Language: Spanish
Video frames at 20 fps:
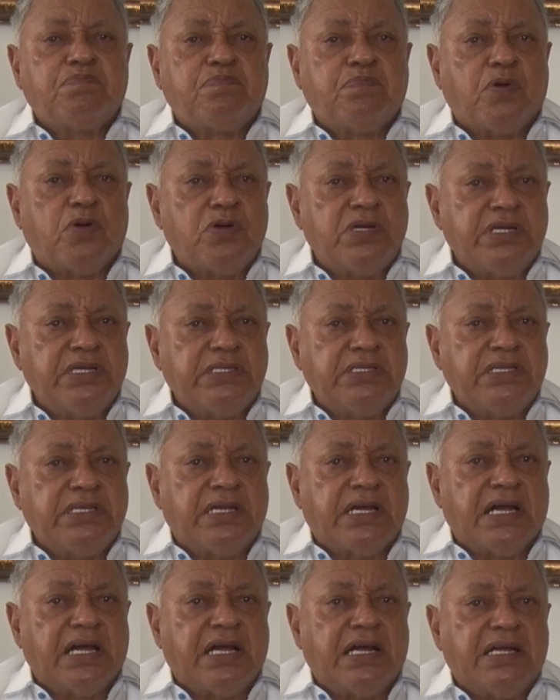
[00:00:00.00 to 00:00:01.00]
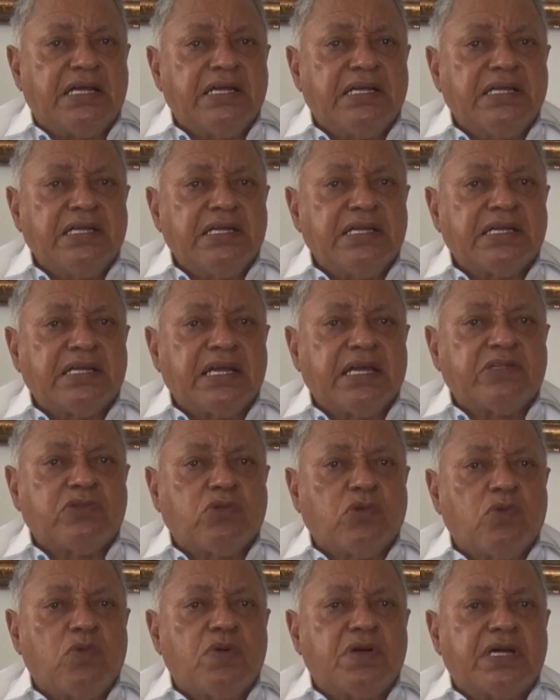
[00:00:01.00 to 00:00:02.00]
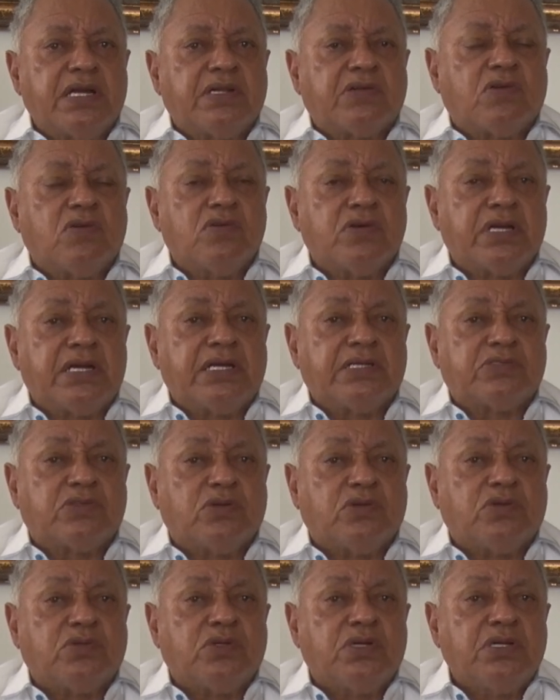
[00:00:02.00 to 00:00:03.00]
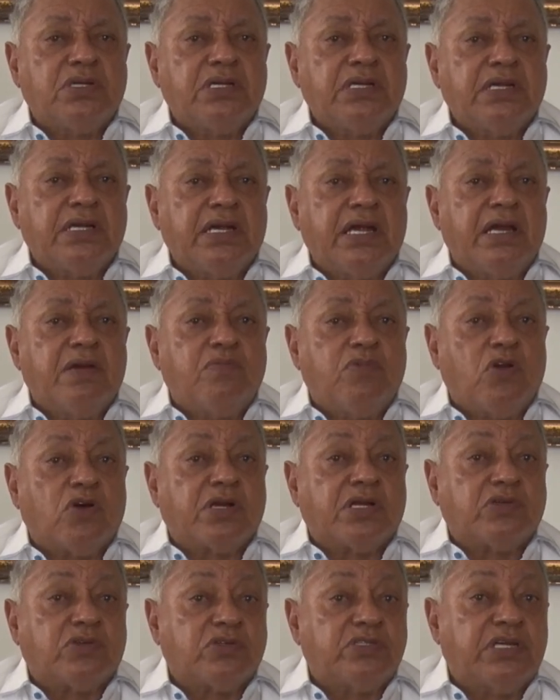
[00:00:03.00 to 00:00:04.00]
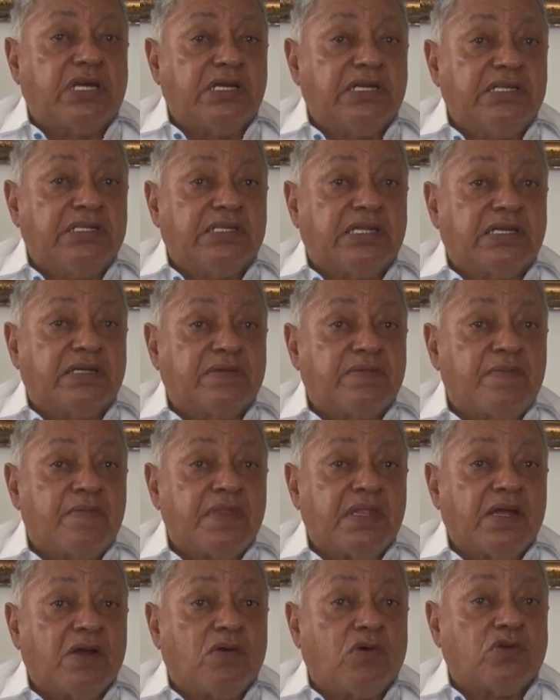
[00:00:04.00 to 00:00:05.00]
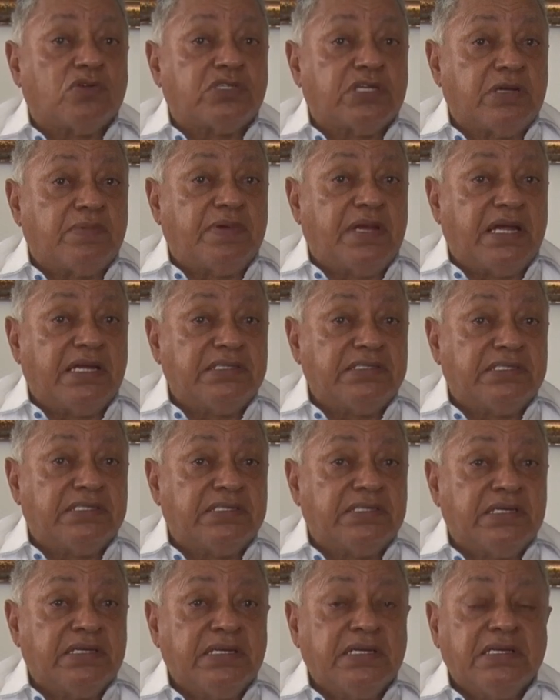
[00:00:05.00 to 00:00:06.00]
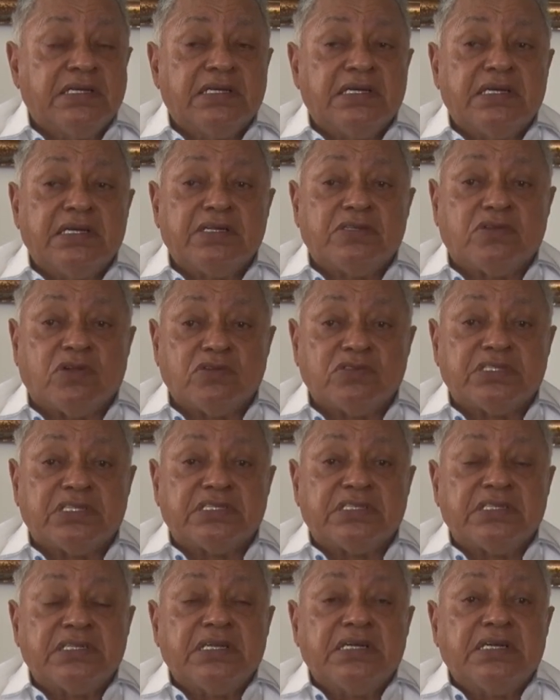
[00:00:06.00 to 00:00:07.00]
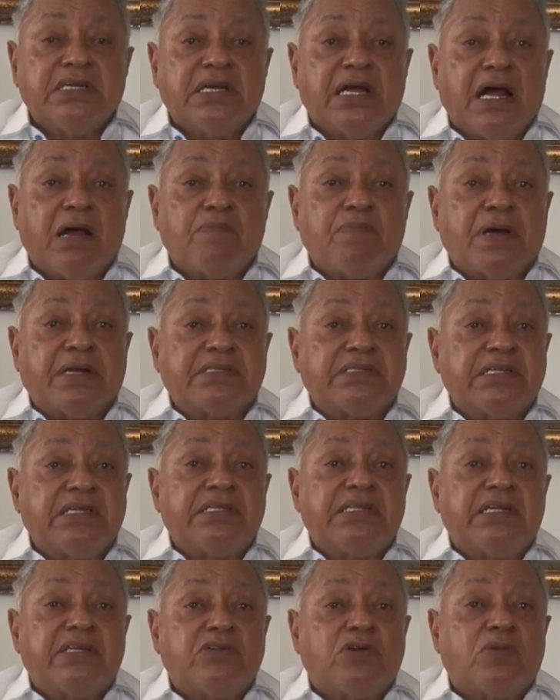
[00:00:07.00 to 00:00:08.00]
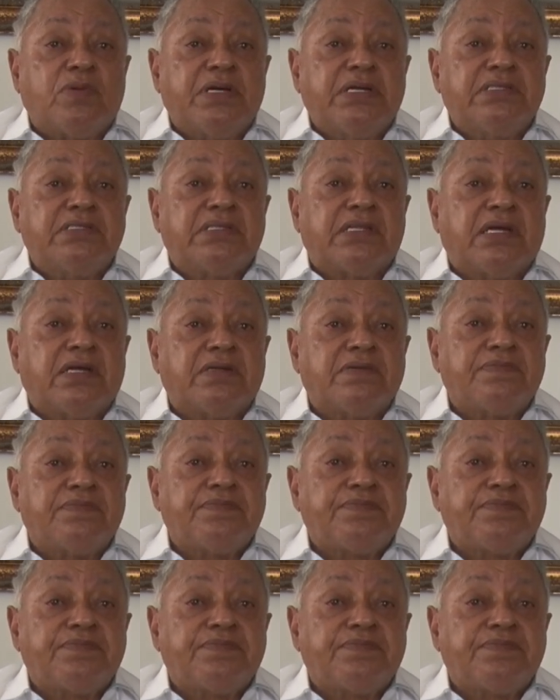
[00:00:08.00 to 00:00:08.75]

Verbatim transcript: política que tuvo en el Congreso el bloque socialista, José Blanche. Entonces, a partir del 90,